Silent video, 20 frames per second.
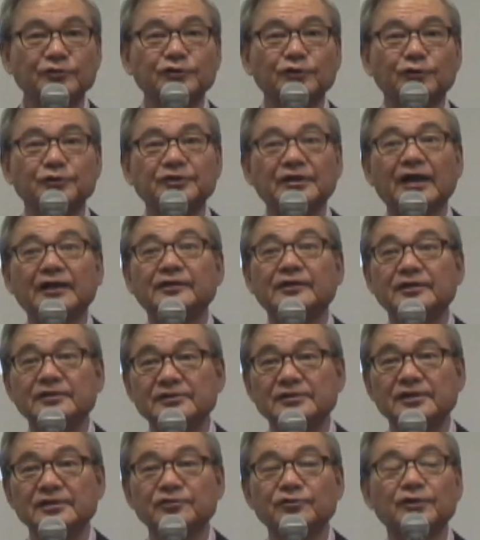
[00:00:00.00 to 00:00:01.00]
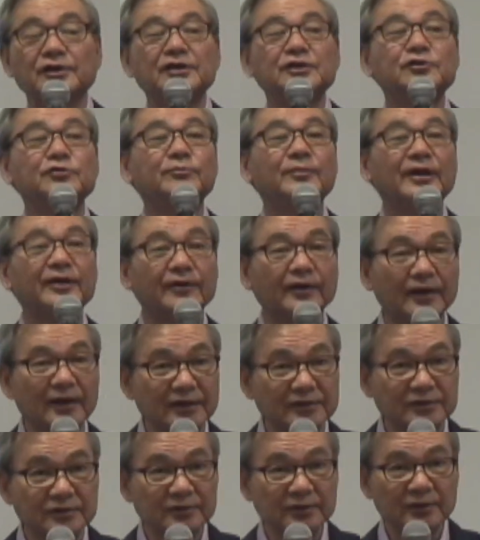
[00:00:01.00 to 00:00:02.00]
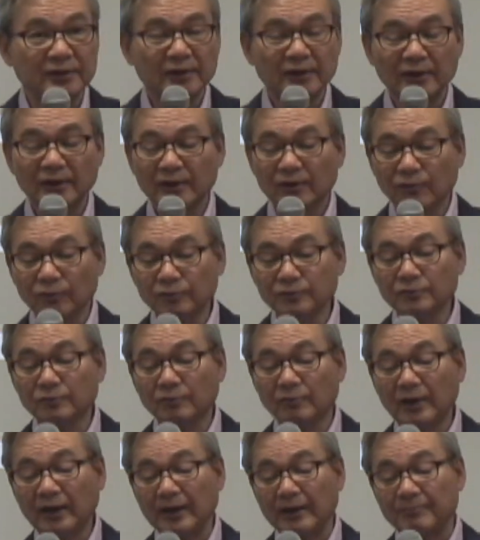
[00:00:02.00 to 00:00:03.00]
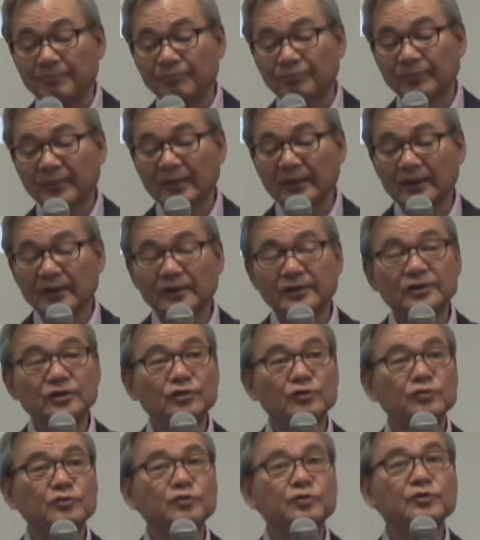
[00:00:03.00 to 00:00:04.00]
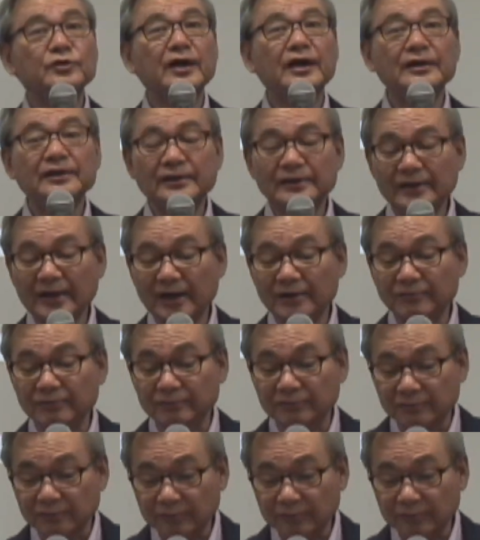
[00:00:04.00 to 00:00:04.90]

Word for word: を注いだんですね。それ昼間の話。今度は夕暮れになる